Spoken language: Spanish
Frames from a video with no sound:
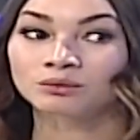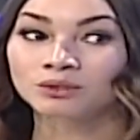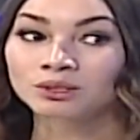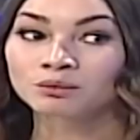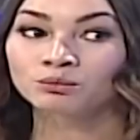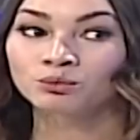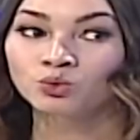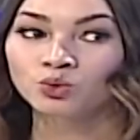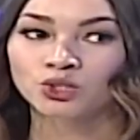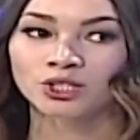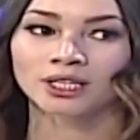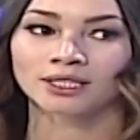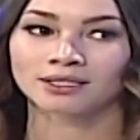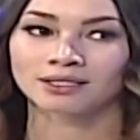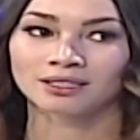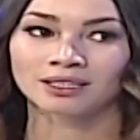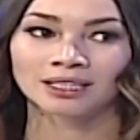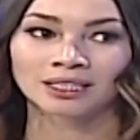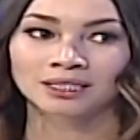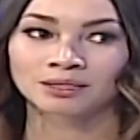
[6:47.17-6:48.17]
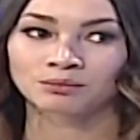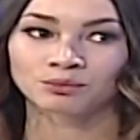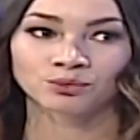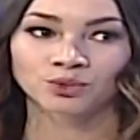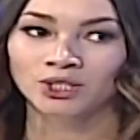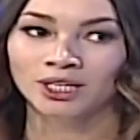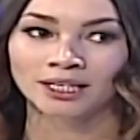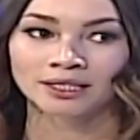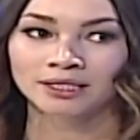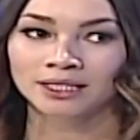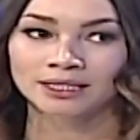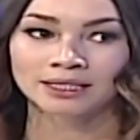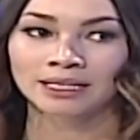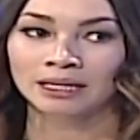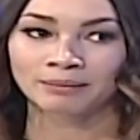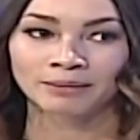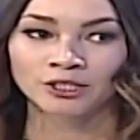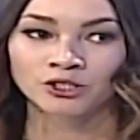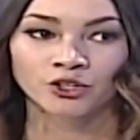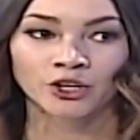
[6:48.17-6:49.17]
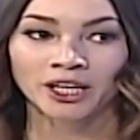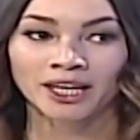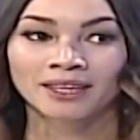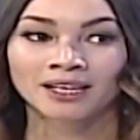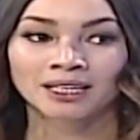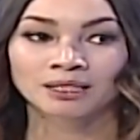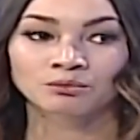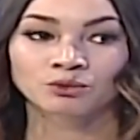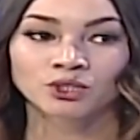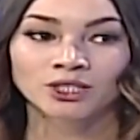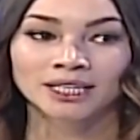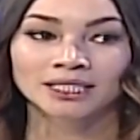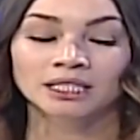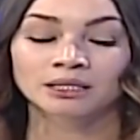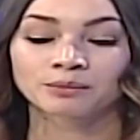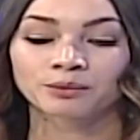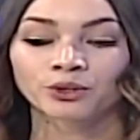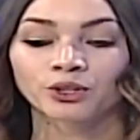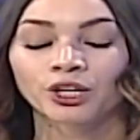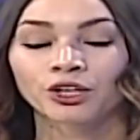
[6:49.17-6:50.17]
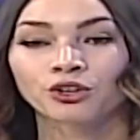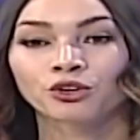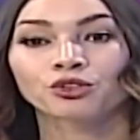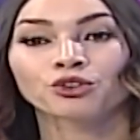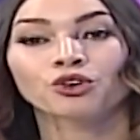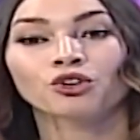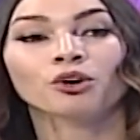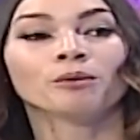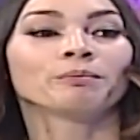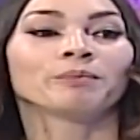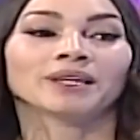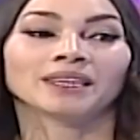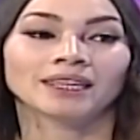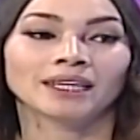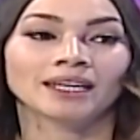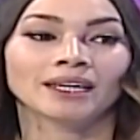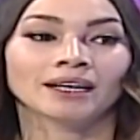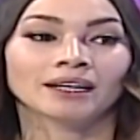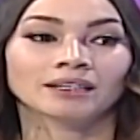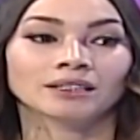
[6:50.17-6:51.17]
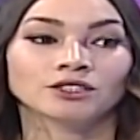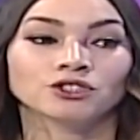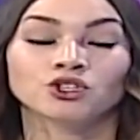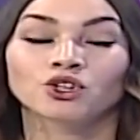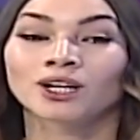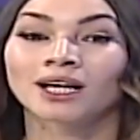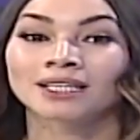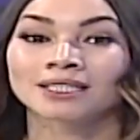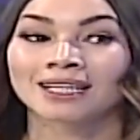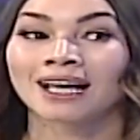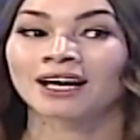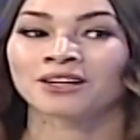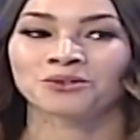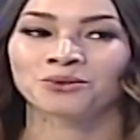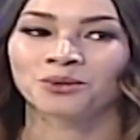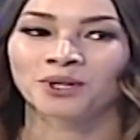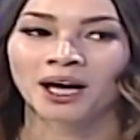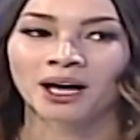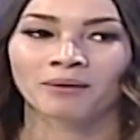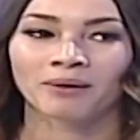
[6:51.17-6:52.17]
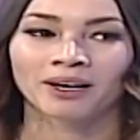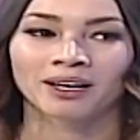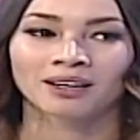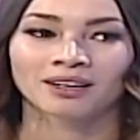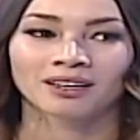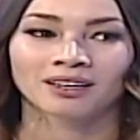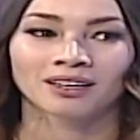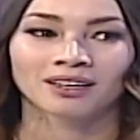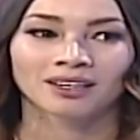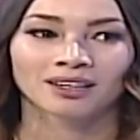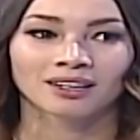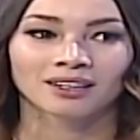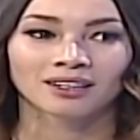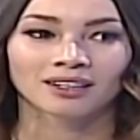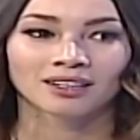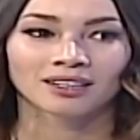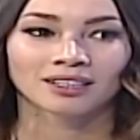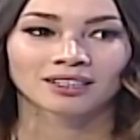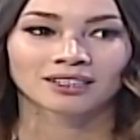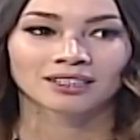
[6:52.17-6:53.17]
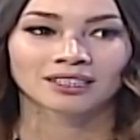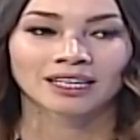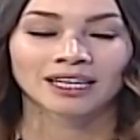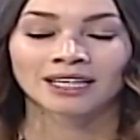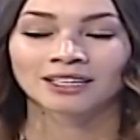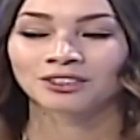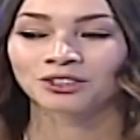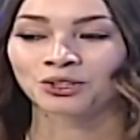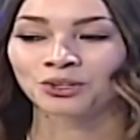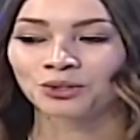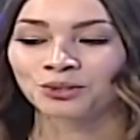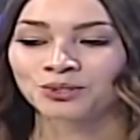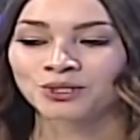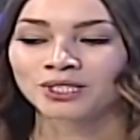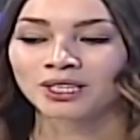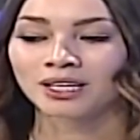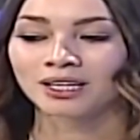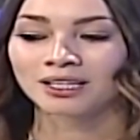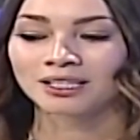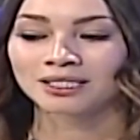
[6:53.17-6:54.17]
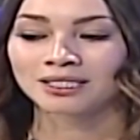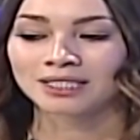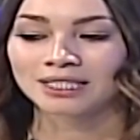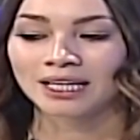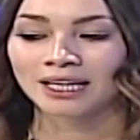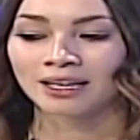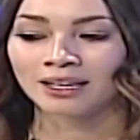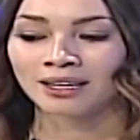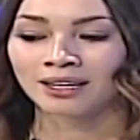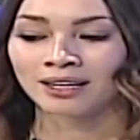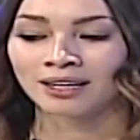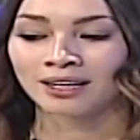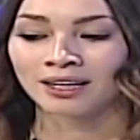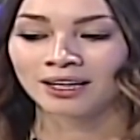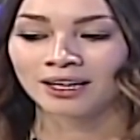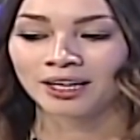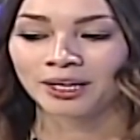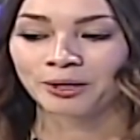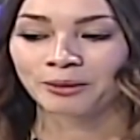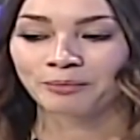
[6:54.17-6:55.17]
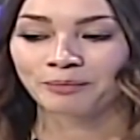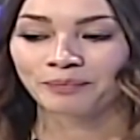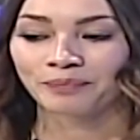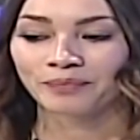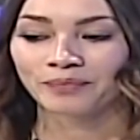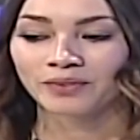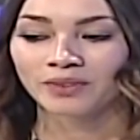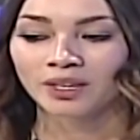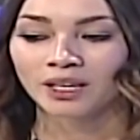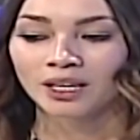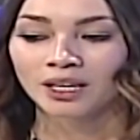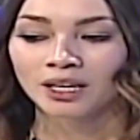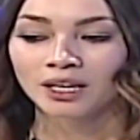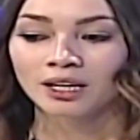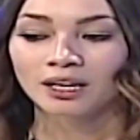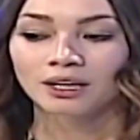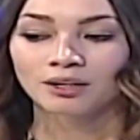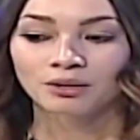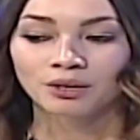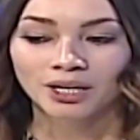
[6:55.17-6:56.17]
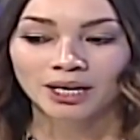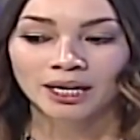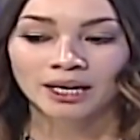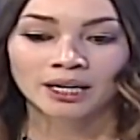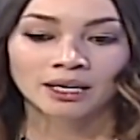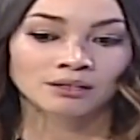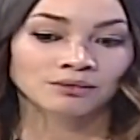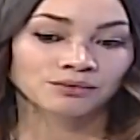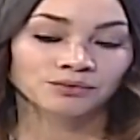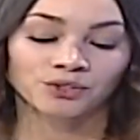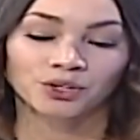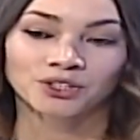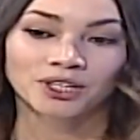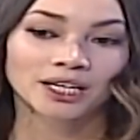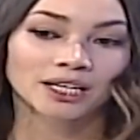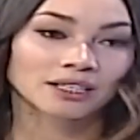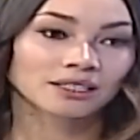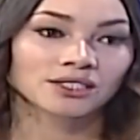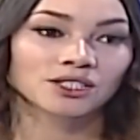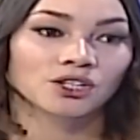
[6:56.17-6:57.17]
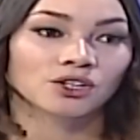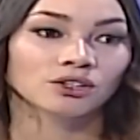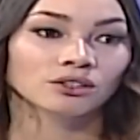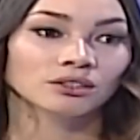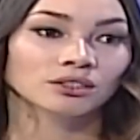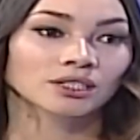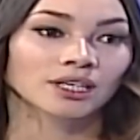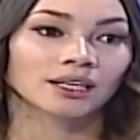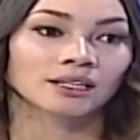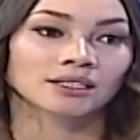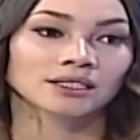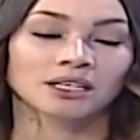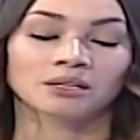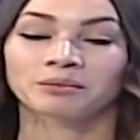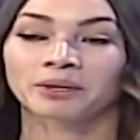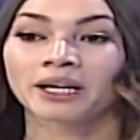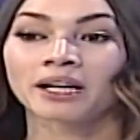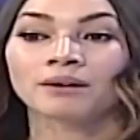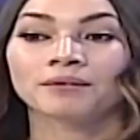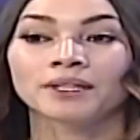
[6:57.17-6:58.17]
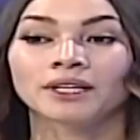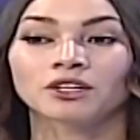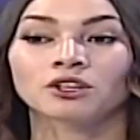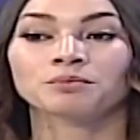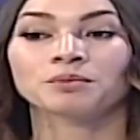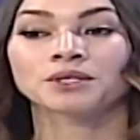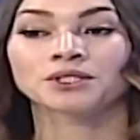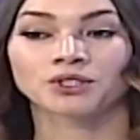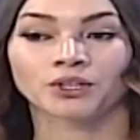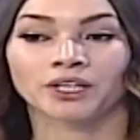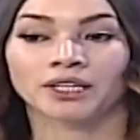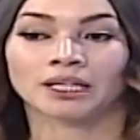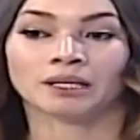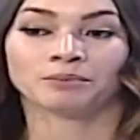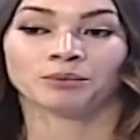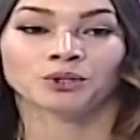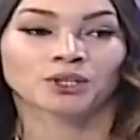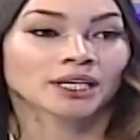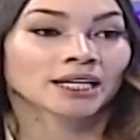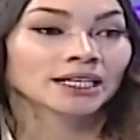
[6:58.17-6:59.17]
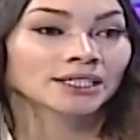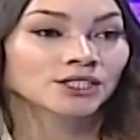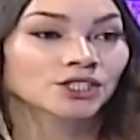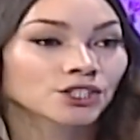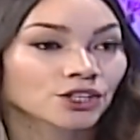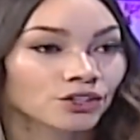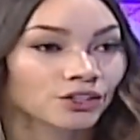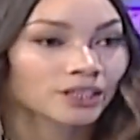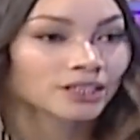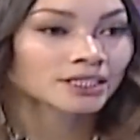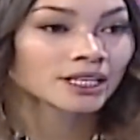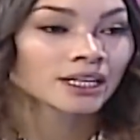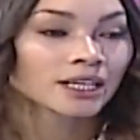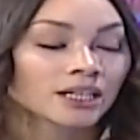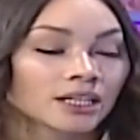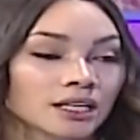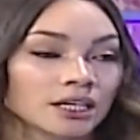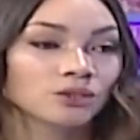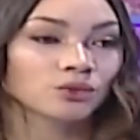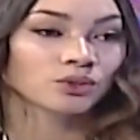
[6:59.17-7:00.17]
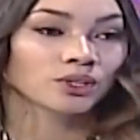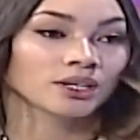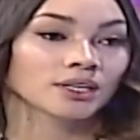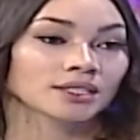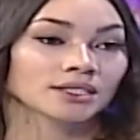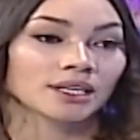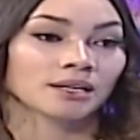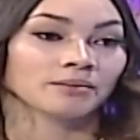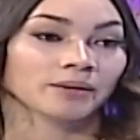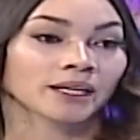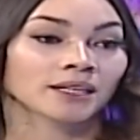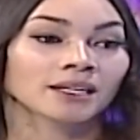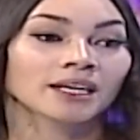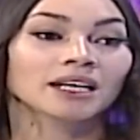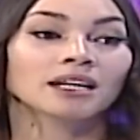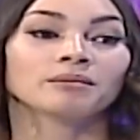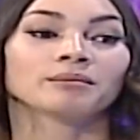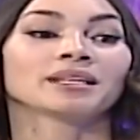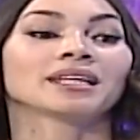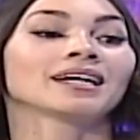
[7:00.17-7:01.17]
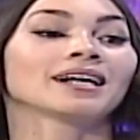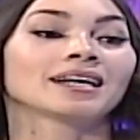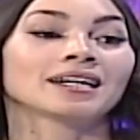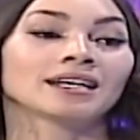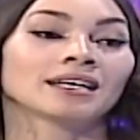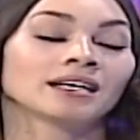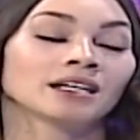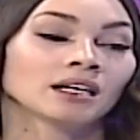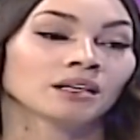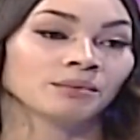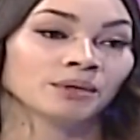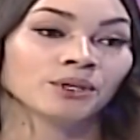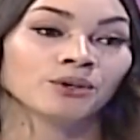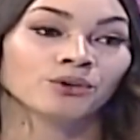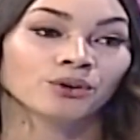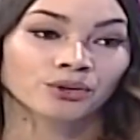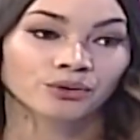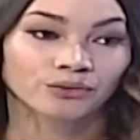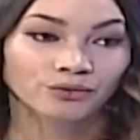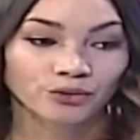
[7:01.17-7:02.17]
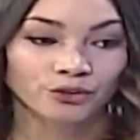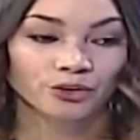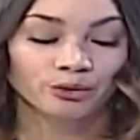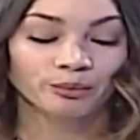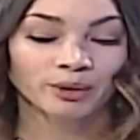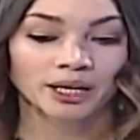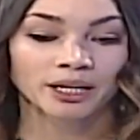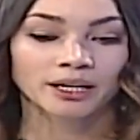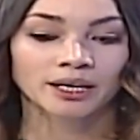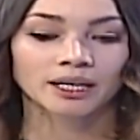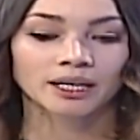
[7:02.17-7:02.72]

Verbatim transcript: muchas de las muchachas, la mayoría de las muchachas, porque yo no competía, yo las ayudaba. Entonces, eh, eh, fue una lección, o sea, siempre en la vida yo pienso que te pones lesión y tú tienes que aprenderla y manejarla de la mejor forma.